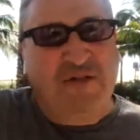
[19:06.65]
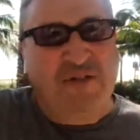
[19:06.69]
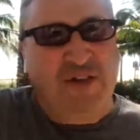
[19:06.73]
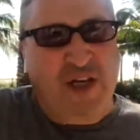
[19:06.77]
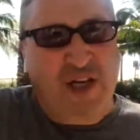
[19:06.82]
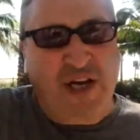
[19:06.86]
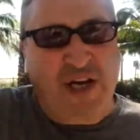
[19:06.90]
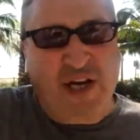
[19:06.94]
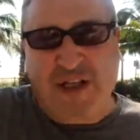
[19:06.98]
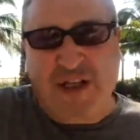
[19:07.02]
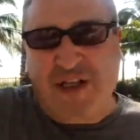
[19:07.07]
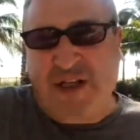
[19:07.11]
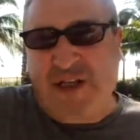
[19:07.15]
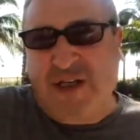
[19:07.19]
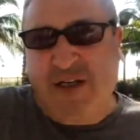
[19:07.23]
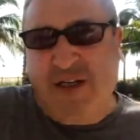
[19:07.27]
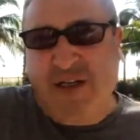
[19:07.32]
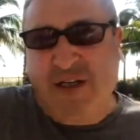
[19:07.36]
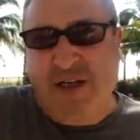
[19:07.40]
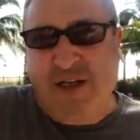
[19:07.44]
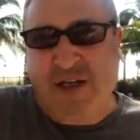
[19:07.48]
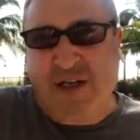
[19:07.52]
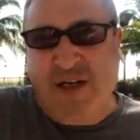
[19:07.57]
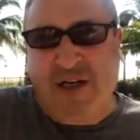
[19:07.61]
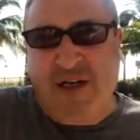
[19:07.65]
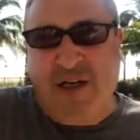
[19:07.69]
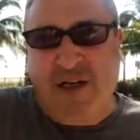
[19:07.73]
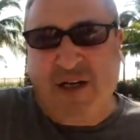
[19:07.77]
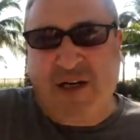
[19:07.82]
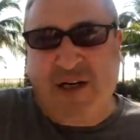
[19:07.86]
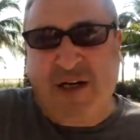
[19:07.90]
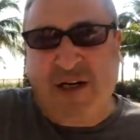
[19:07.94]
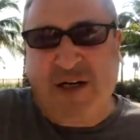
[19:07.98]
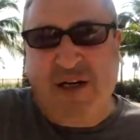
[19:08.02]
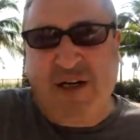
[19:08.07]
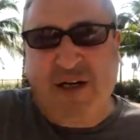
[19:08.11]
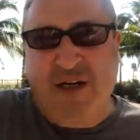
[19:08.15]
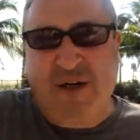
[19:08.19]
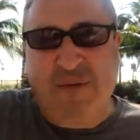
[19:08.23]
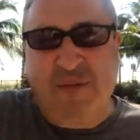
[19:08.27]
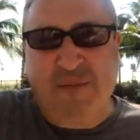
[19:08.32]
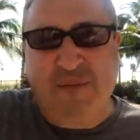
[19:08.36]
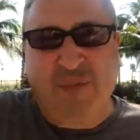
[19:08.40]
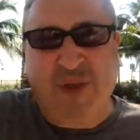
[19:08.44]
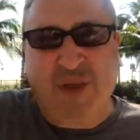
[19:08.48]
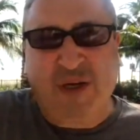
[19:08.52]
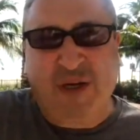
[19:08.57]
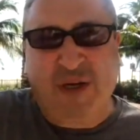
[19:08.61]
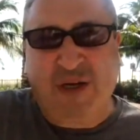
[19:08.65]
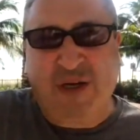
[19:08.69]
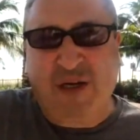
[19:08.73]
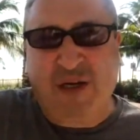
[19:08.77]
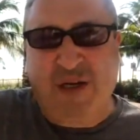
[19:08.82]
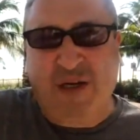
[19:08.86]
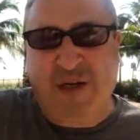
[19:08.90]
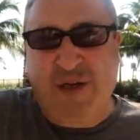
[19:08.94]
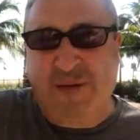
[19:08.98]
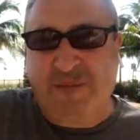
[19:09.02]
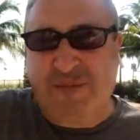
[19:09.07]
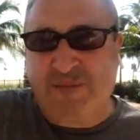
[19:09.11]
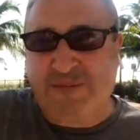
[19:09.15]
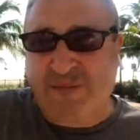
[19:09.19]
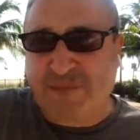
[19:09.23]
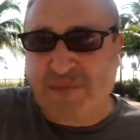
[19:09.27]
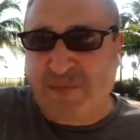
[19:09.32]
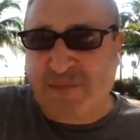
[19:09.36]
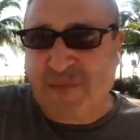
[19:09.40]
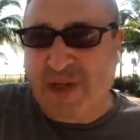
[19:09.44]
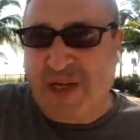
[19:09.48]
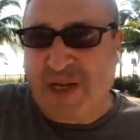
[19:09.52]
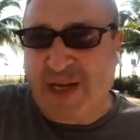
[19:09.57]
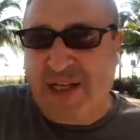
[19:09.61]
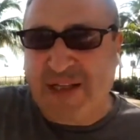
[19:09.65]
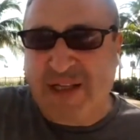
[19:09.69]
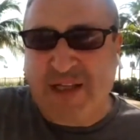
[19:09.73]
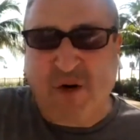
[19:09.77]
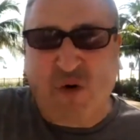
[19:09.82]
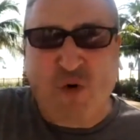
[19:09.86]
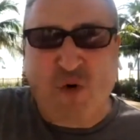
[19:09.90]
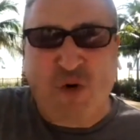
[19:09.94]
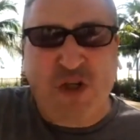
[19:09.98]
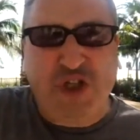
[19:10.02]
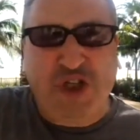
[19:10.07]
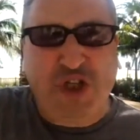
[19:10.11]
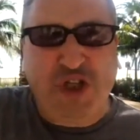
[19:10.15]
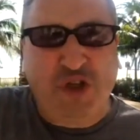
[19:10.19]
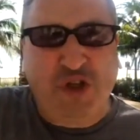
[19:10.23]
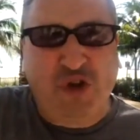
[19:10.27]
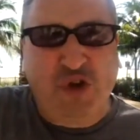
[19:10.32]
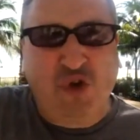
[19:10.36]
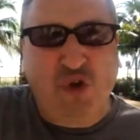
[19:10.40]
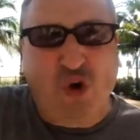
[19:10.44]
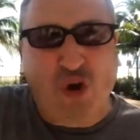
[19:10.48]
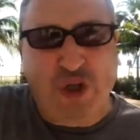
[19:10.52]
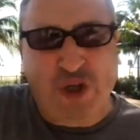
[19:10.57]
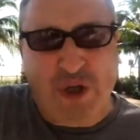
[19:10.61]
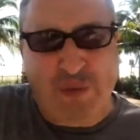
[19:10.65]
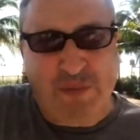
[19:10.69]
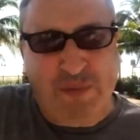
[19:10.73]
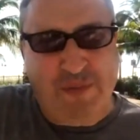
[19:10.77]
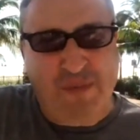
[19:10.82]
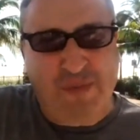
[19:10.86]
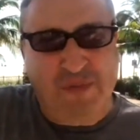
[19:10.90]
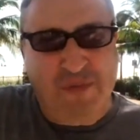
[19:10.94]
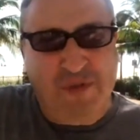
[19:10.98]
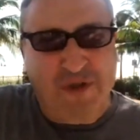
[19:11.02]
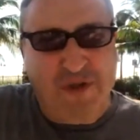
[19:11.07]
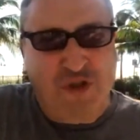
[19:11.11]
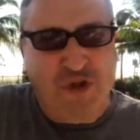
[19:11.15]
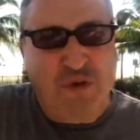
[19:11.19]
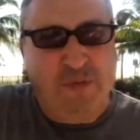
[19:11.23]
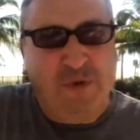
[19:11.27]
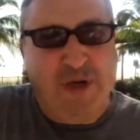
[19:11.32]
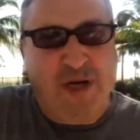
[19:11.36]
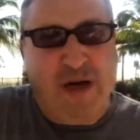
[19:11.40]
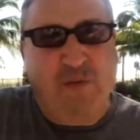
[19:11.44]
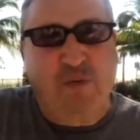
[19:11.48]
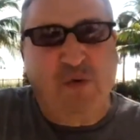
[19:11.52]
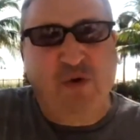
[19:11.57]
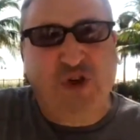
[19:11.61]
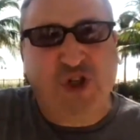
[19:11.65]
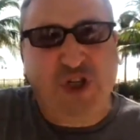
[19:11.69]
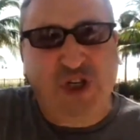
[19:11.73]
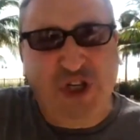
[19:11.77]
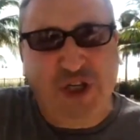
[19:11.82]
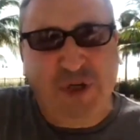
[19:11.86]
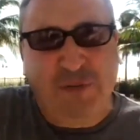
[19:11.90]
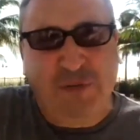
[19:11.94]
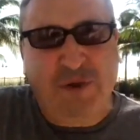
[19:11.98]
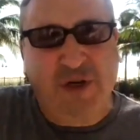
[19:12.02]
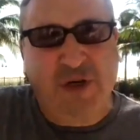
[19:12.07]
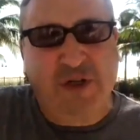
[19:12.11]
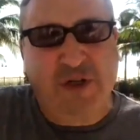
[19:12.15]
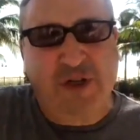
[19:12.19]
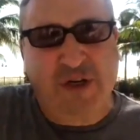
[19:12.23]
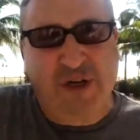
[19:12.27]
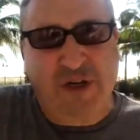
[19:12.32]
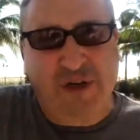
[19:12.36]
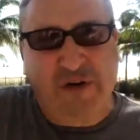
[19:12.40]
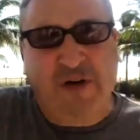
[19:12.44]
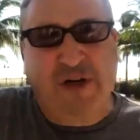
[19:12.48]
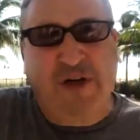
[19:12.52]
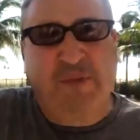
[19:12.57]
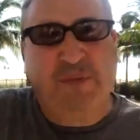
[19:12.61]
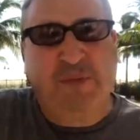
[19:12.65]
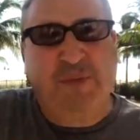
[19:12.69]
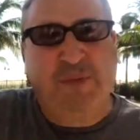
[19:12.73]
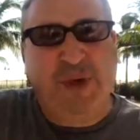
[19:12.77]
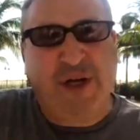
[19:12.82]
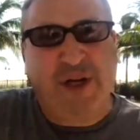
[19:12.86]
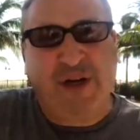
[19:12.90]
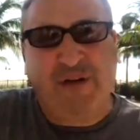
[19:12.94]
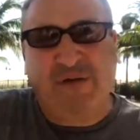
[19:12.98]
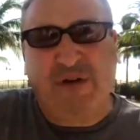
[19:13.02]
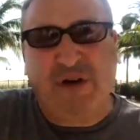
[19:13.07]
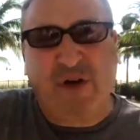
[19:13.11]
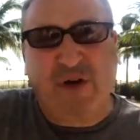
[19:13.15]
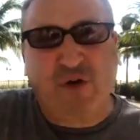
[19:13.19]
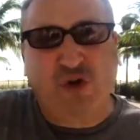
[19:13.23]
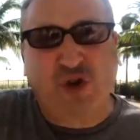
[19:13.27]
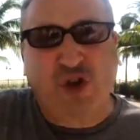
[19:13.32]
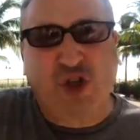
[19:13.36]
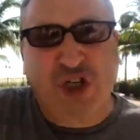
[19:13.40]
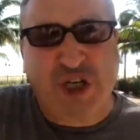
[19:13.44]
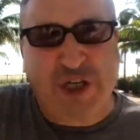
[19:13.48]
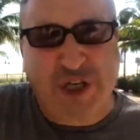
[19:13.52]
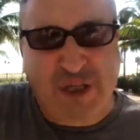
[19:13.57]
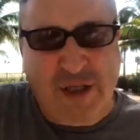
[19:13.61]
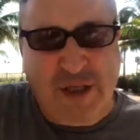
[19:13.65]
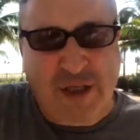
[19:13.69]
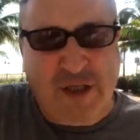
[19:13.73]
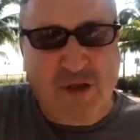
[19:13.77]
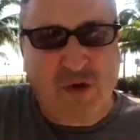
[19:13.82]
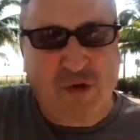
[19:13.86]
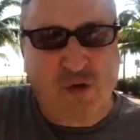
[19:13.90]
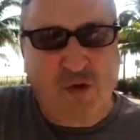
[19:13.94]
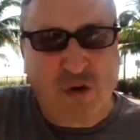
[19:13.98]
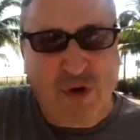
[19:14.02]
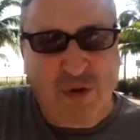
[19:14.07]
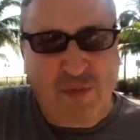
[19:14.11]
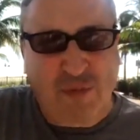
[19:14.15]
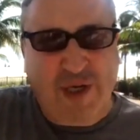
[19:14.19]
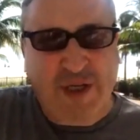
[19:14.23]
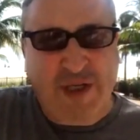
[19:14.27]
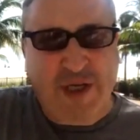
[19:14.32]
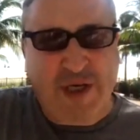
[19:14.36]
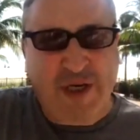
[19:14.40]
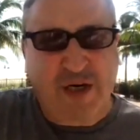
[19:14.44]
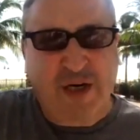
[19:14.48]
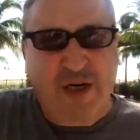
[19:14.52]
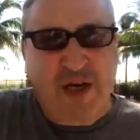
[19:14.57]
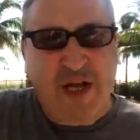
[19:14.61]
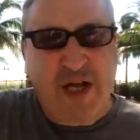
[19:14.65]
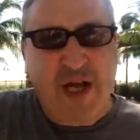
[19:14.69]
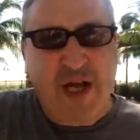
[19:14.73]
В-третьих, э, э, это очень долго, чтобы обучить, перетренировать, перевооружить на другой манер.